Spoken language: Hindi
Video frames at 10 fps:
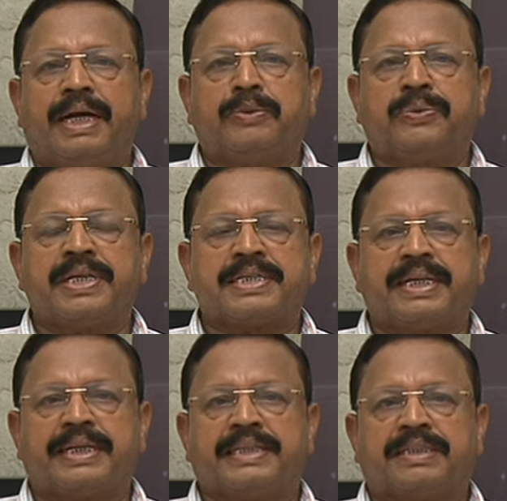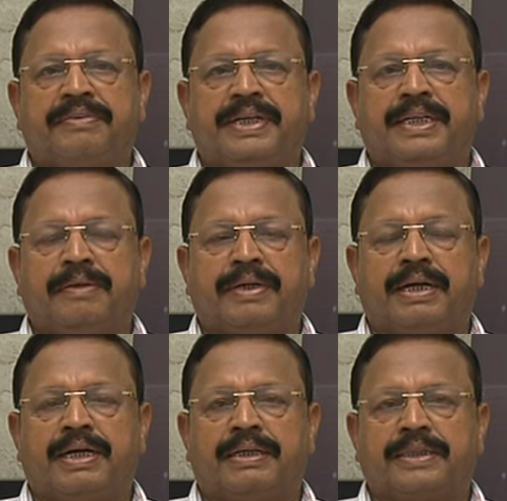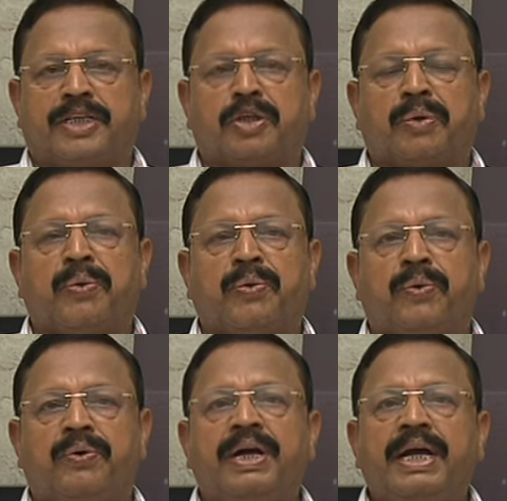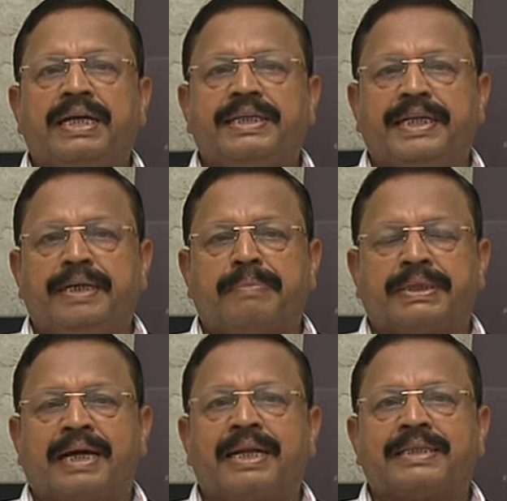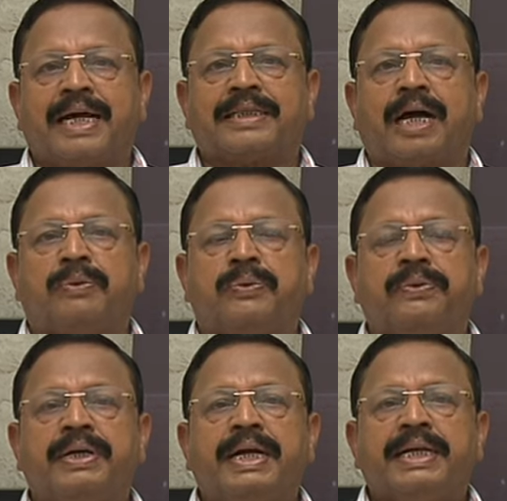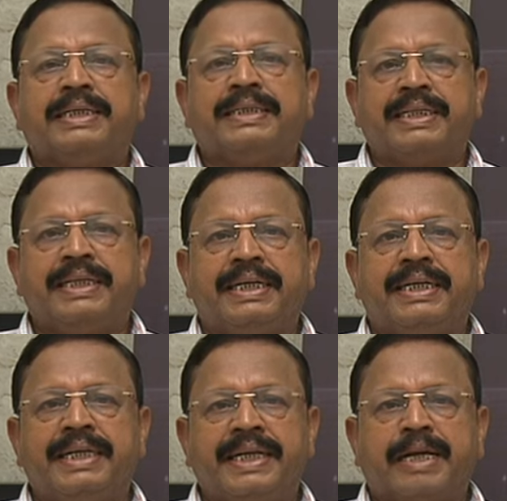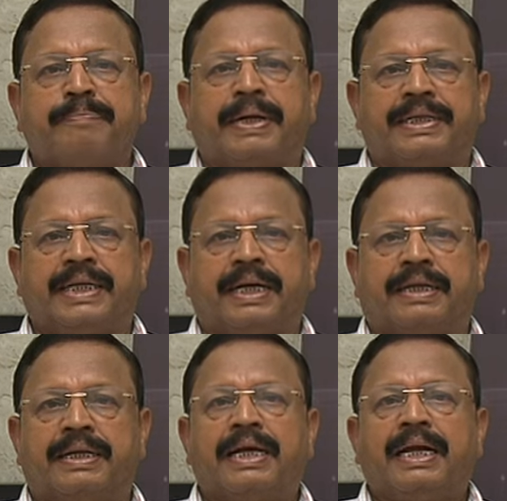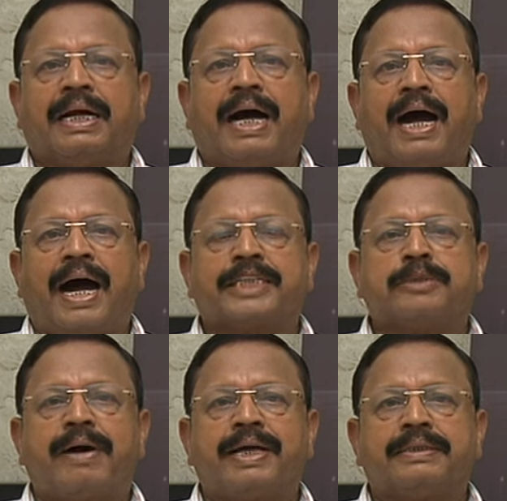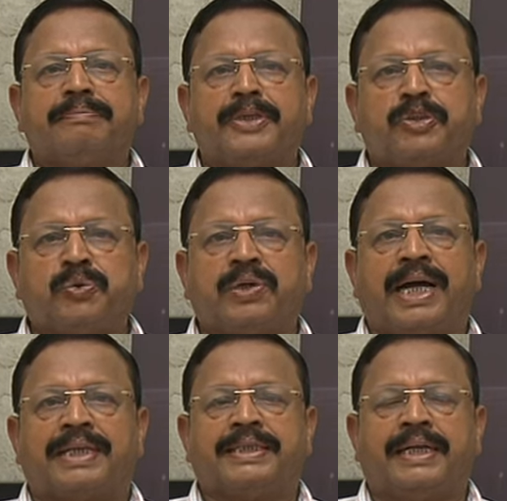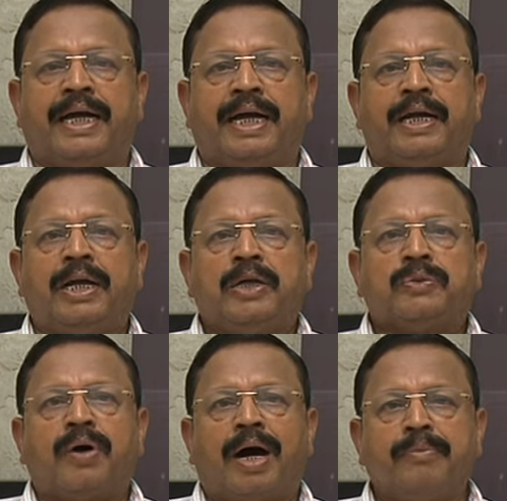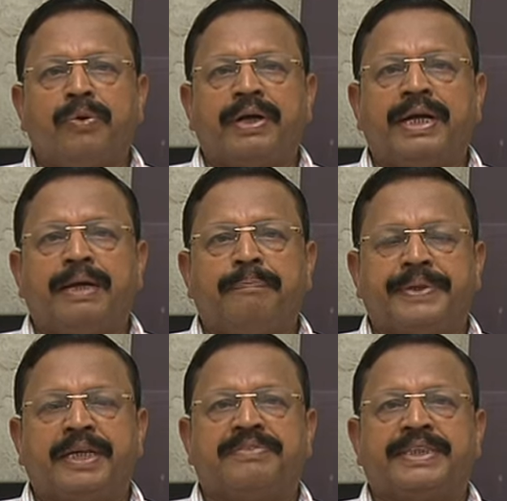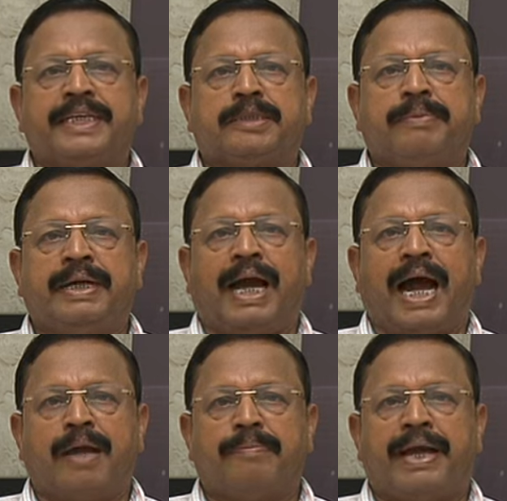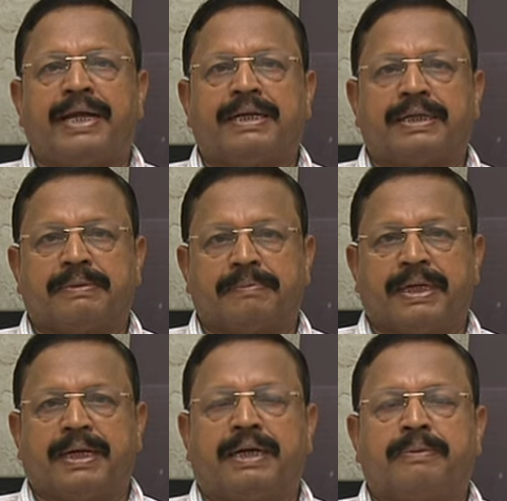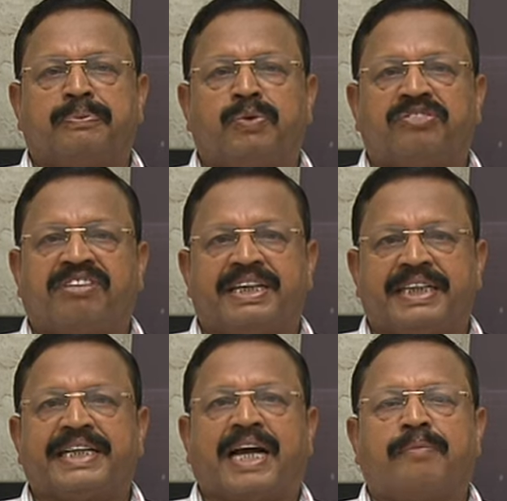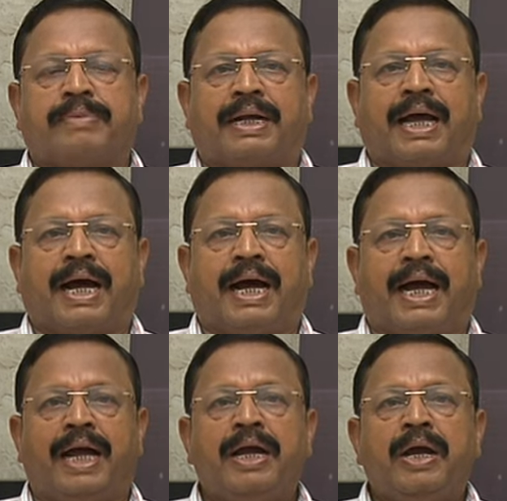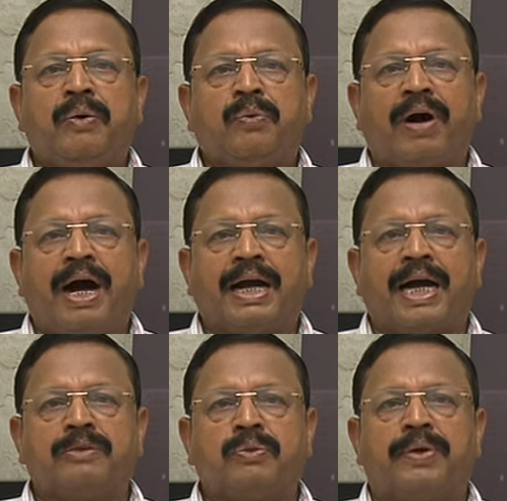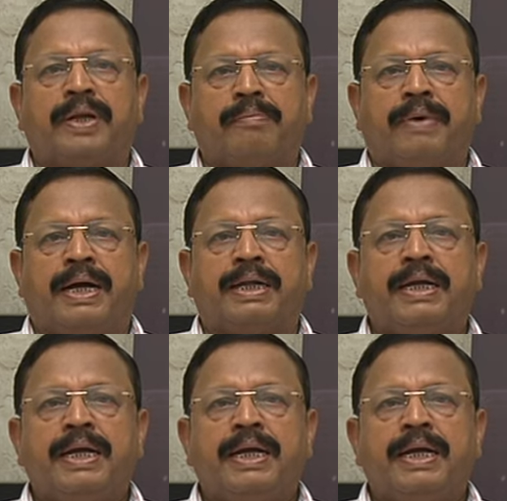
दूरदर्शन के सभी दर्शकों को ये बताना चाहता हूँ कि यदि किन्हीं के परिजन का अकस्मात मृत्यु हो जाती है तो हम लोग के पीएमसीएच में आई बैंक फुल फ्लेजेड काम कर रहा है वहाँ का दो नंबर